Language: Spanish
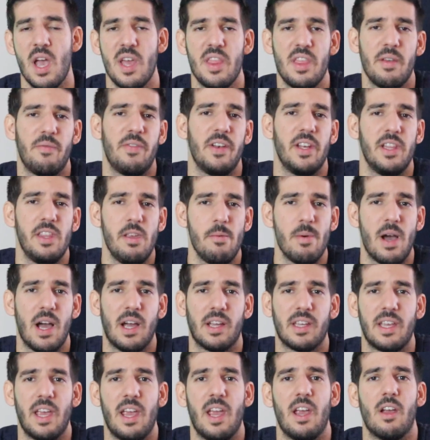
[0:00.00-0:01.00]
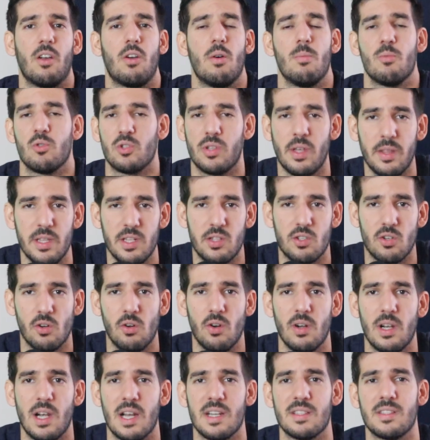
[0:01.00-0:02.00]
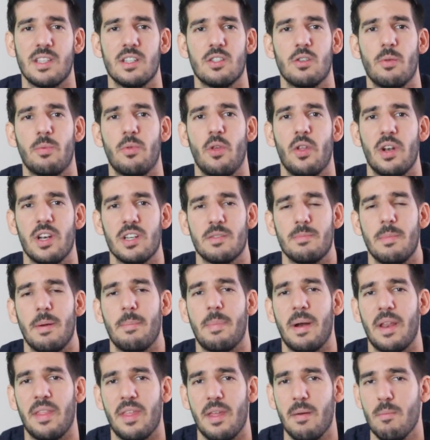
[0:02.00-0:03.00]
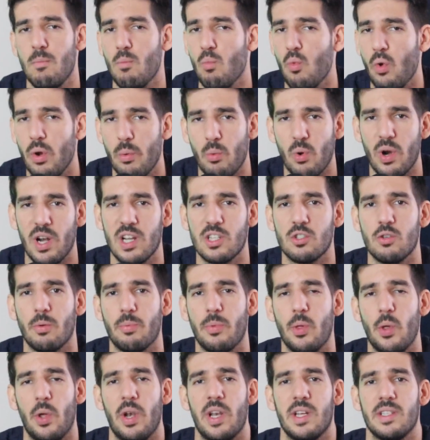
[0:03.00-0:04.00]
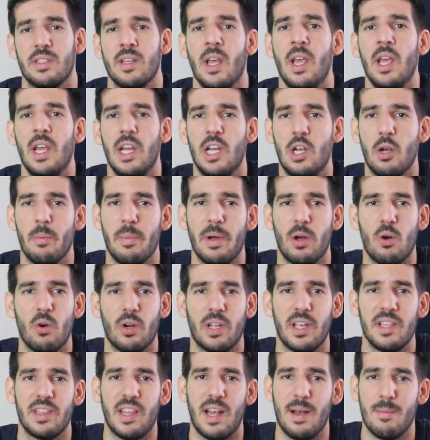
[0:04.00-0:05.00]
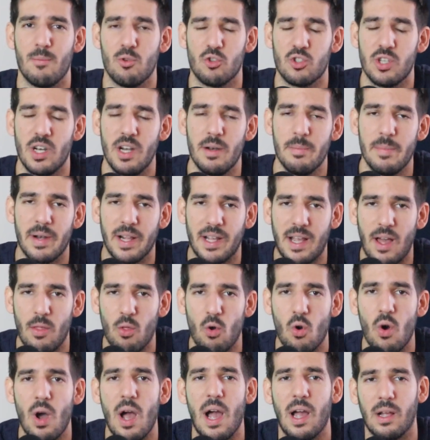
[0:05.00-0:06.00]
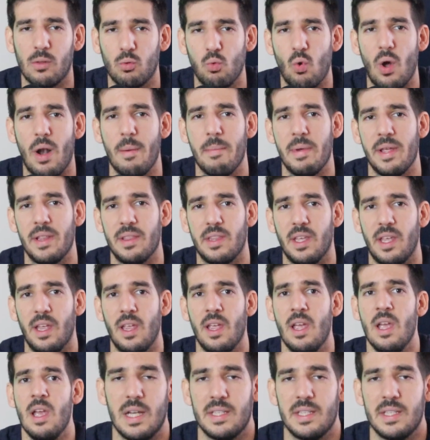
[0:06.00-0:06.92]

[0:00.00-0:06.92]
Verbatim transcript: En definitiva, que como os he dicho, las tres opciones me parecen muy buenas opciones y lo mejor que tenemos en el mercado actualmente.